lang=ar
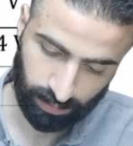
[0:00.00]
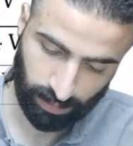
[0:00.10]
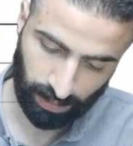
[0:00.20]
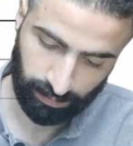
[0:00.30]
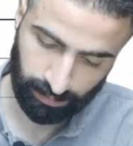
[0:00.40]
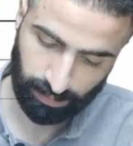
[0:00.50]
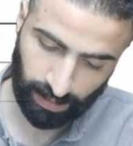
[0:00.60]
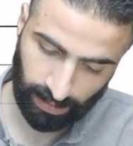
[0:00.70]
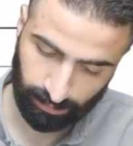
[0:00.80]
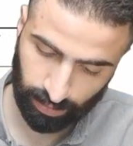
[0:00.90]
طيب
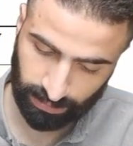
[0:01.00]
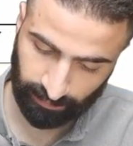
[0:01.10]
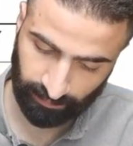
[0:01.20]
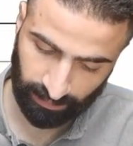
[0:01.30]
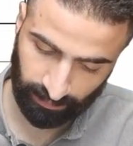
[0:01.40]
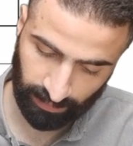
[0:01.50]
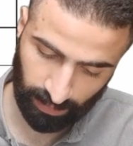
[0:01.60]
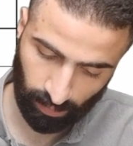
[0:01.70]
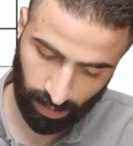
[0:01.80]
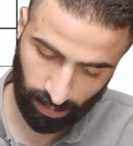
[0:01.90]
تعال نبص فين
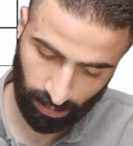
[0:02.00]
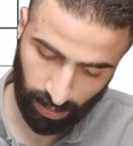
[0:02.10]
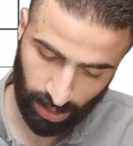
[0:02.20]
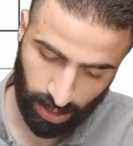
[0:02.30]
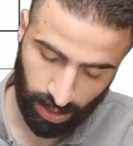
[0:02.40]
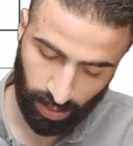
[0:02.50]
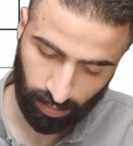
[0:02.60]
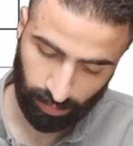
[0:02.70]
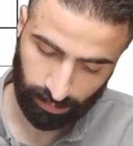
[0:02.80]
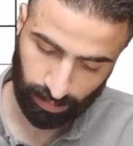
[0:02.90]
V1
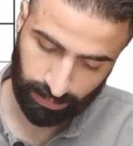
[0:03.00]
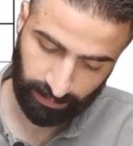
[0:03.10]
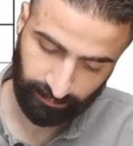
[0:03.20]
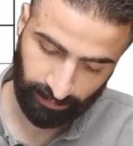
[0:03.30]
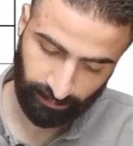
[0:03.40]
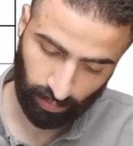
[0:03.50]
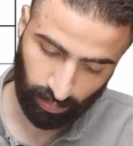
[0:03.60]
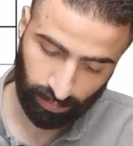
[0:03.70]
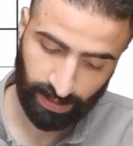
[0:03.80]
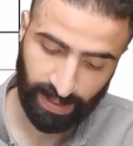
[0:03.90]
ونبص لفين في
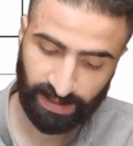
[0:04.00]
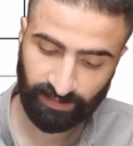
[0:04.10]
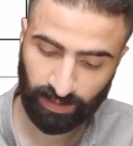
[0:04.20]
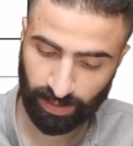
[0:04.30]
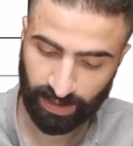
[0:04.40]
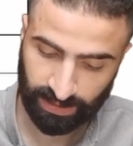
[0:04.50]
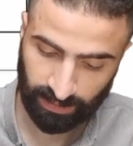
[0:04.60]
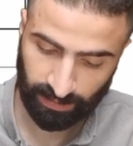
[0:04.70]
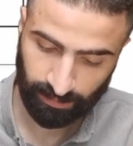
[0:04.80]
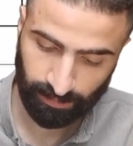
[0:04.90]
2 ادي في 1 يا سيدي